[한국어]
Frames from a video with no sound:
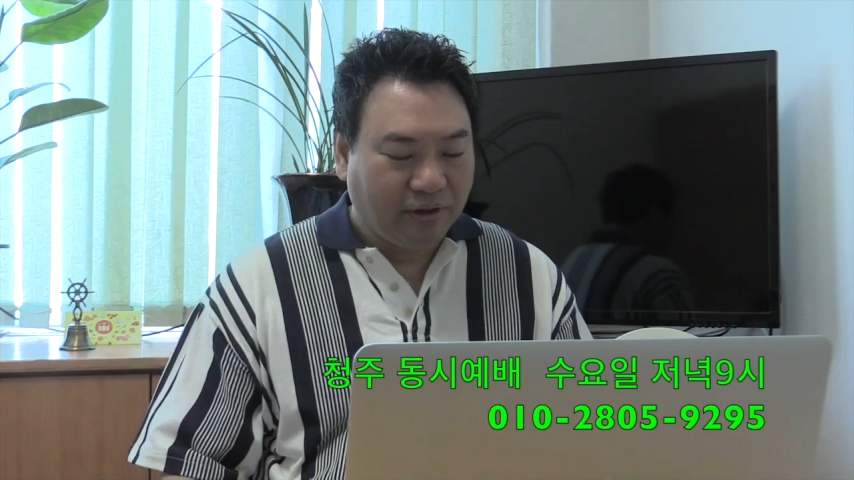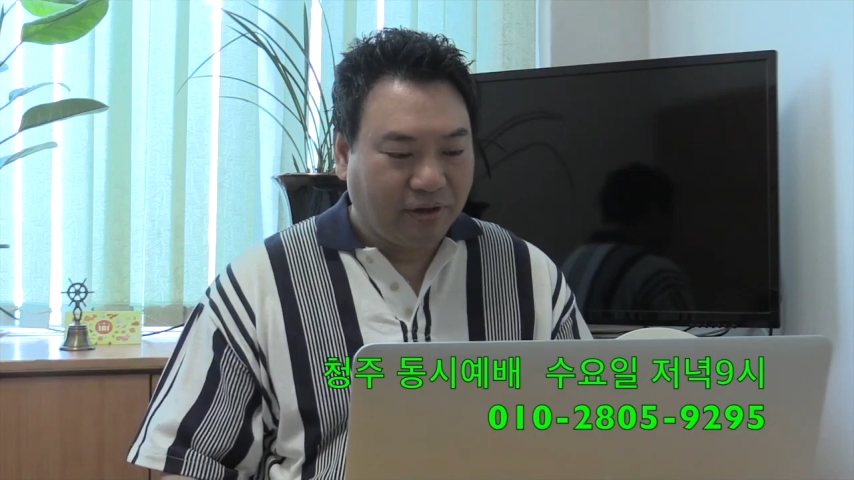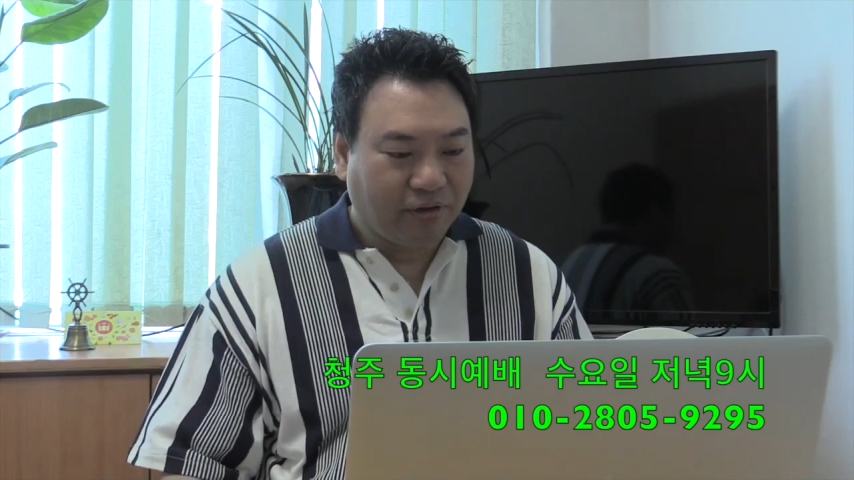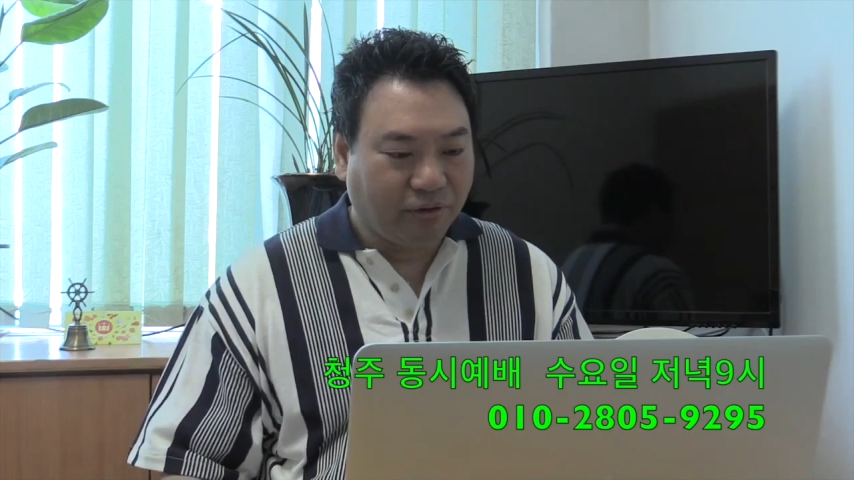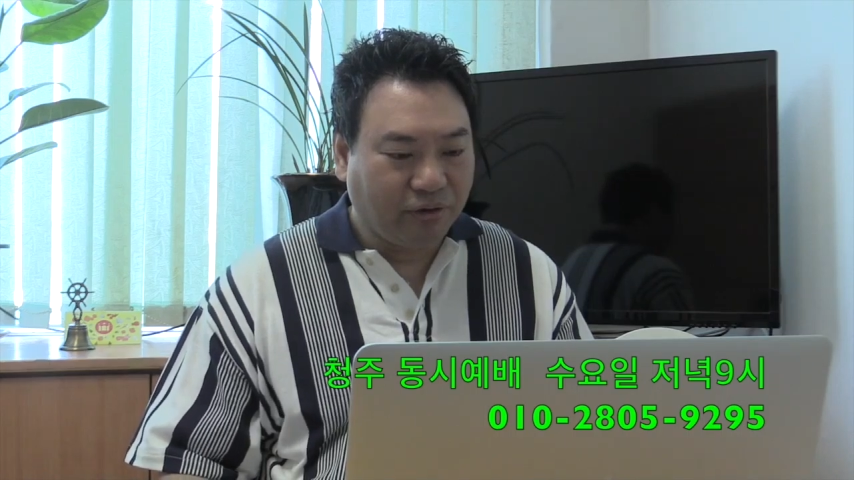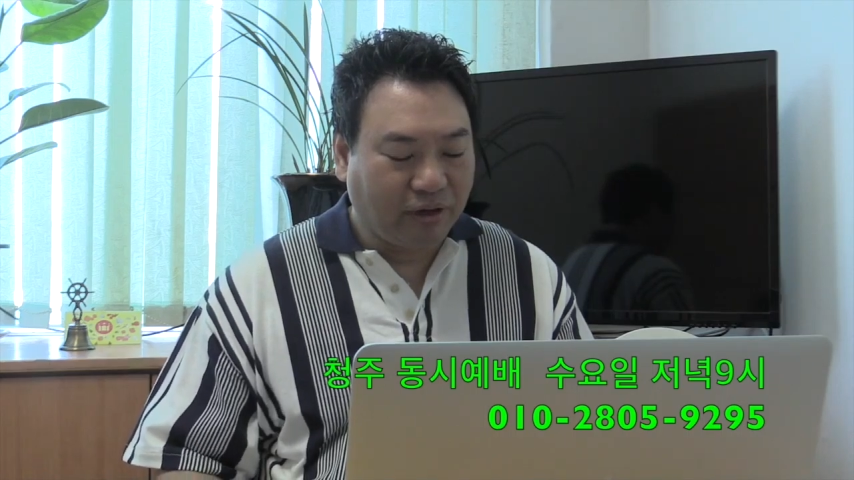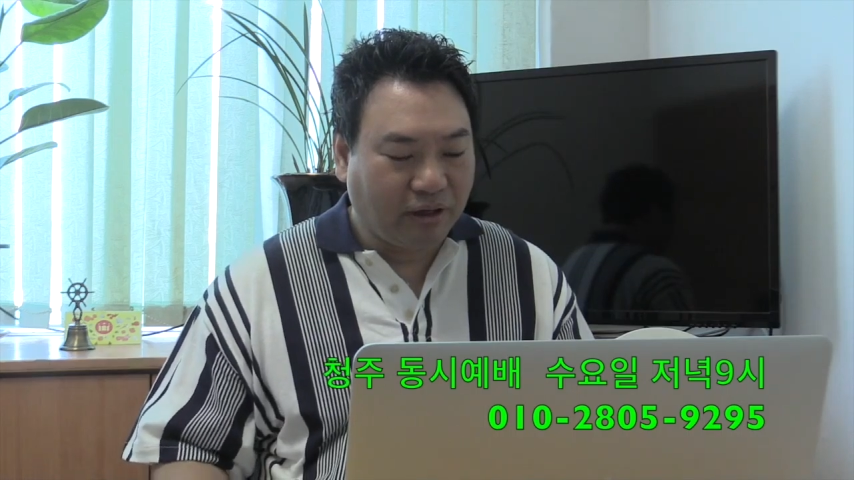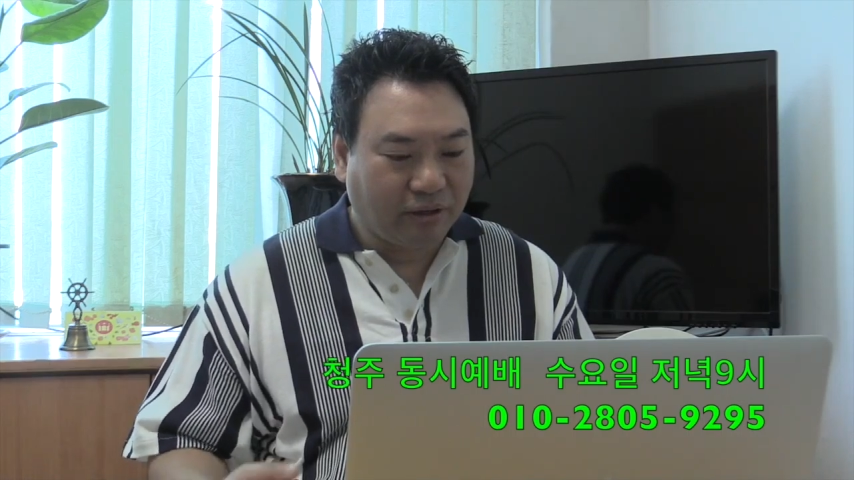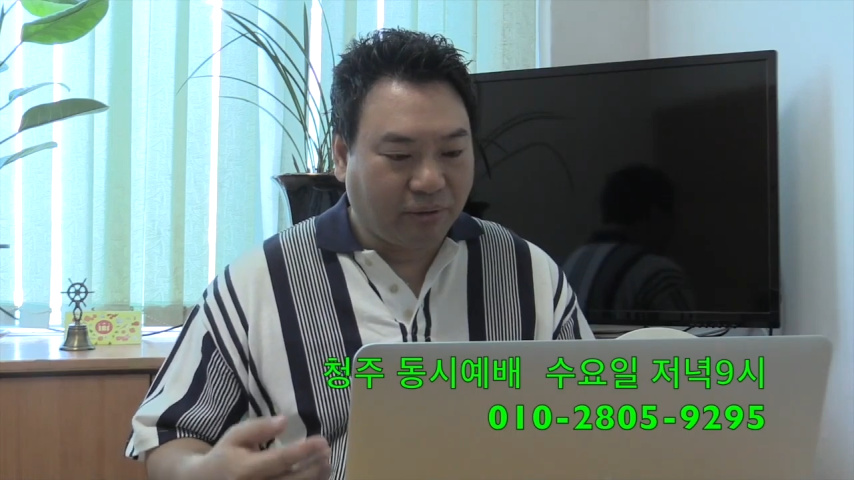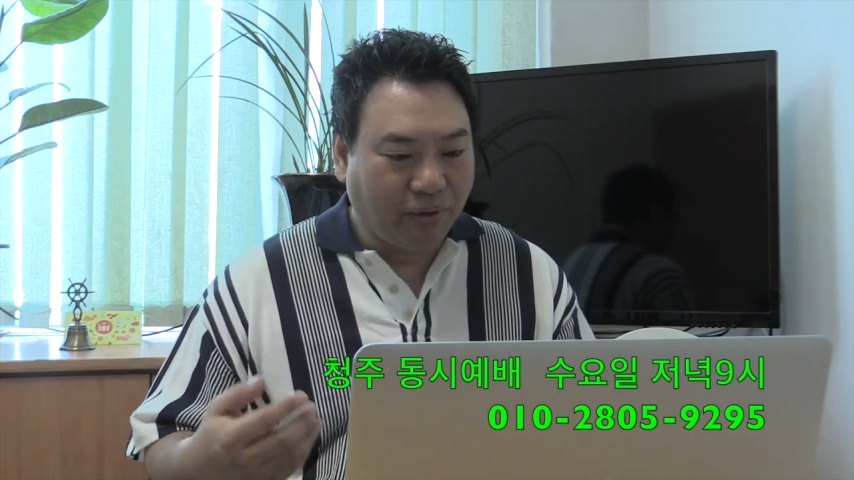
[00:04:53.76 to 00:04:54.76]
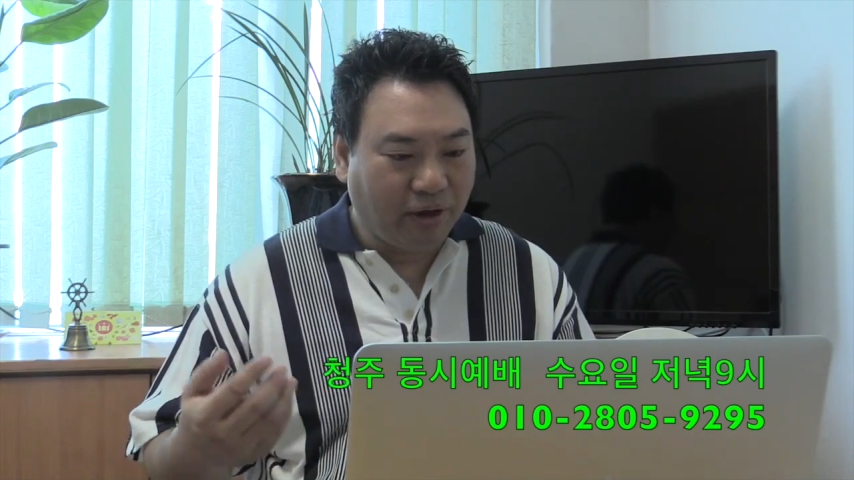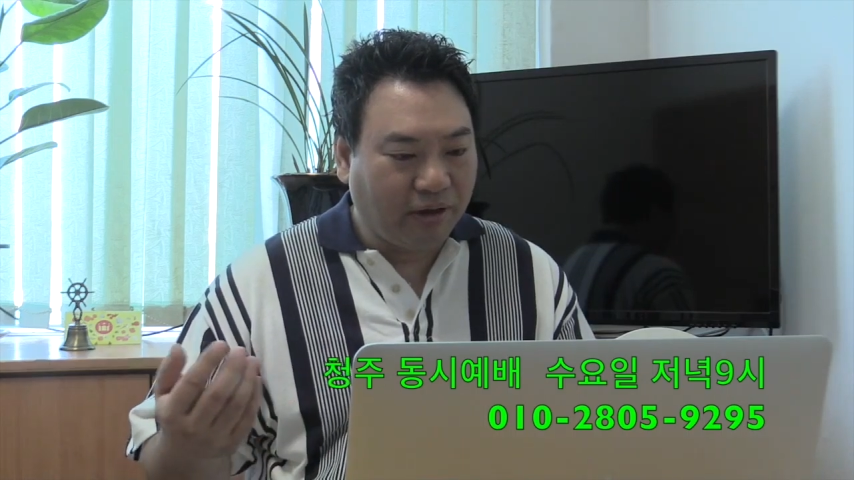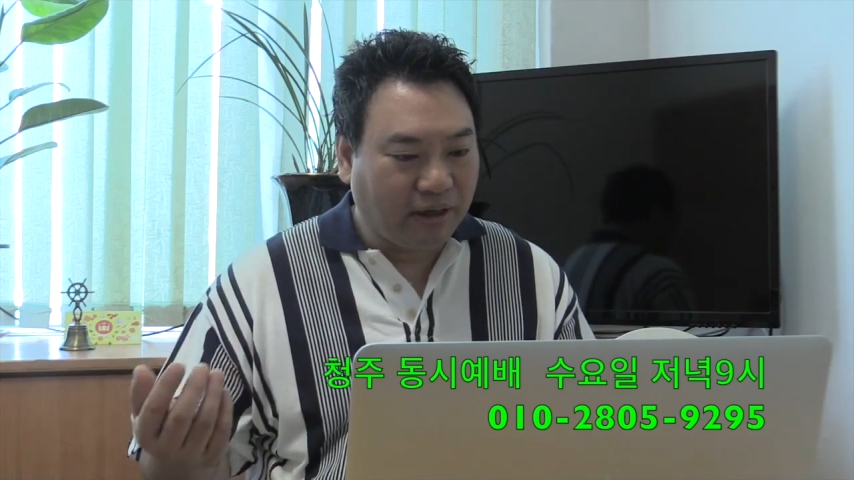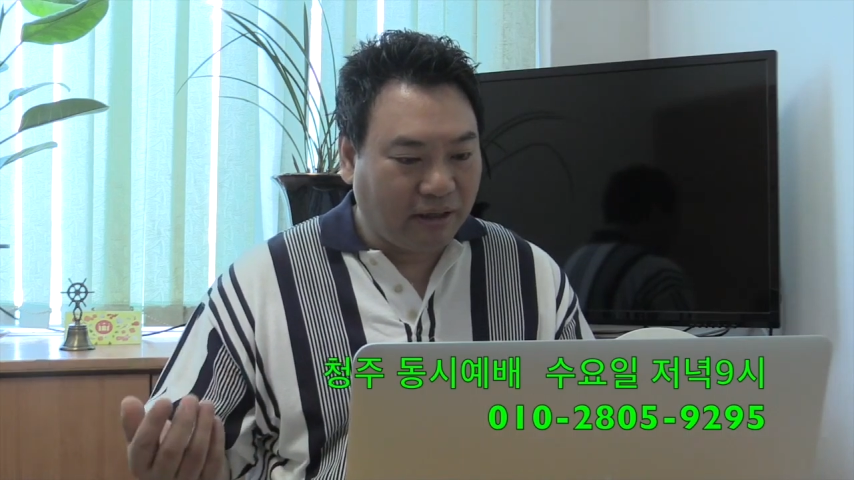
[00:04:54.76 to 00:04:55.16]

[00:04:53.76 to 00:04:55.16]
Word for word: 그래서 우리가 교회를